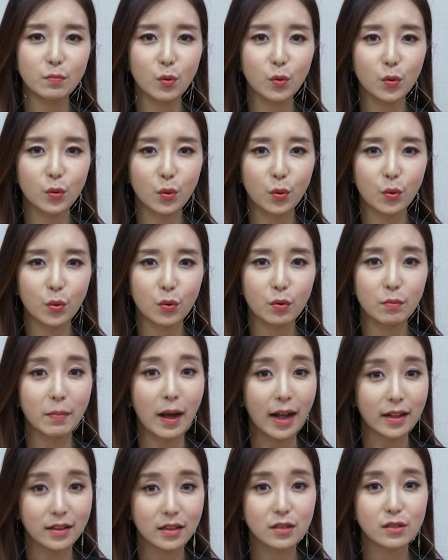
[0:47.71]
보통
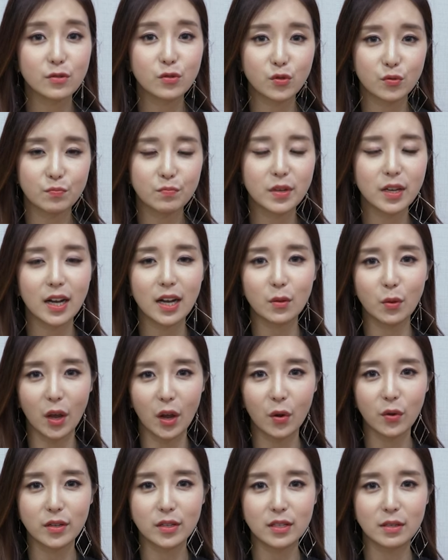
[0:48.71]
많이들 준비가
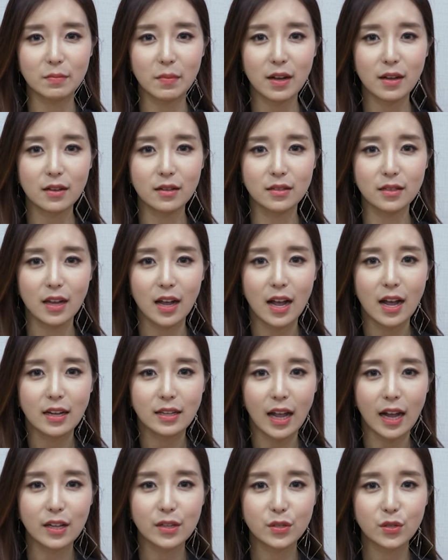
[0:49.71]
되어 있지만
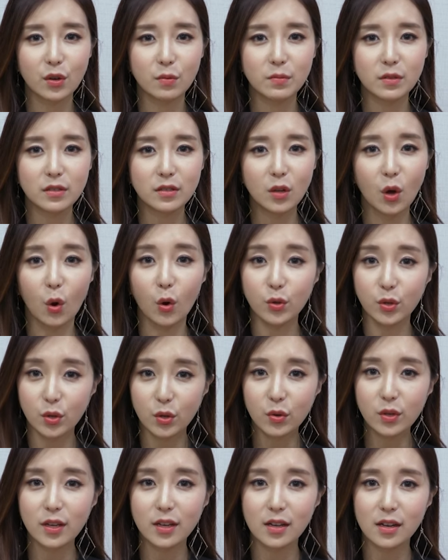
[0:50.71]
단점은
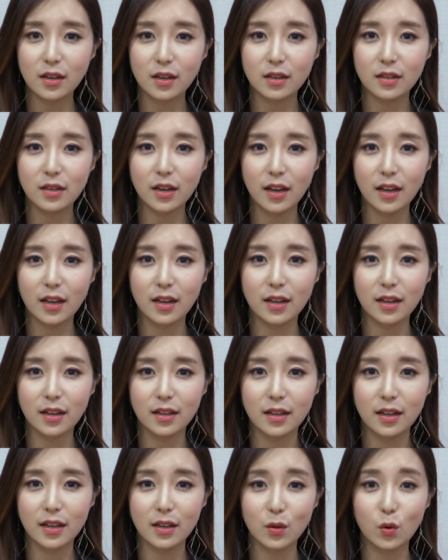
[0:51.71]
어떤 이야기를 해야
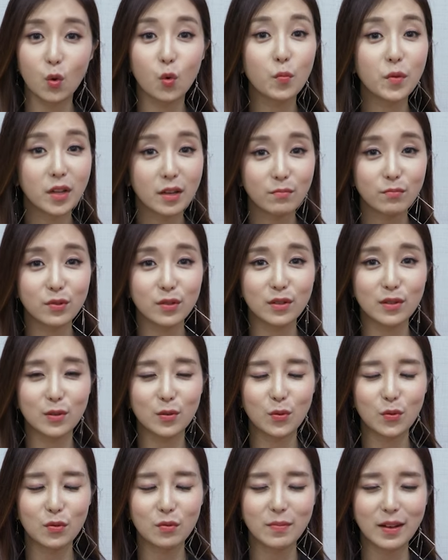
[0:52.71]
하나 고민인
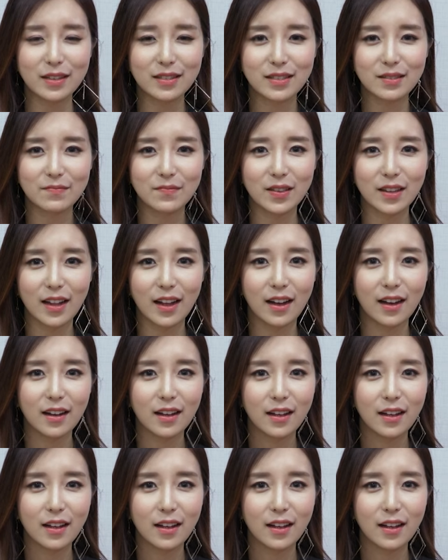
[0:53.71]
분들도 많습니다.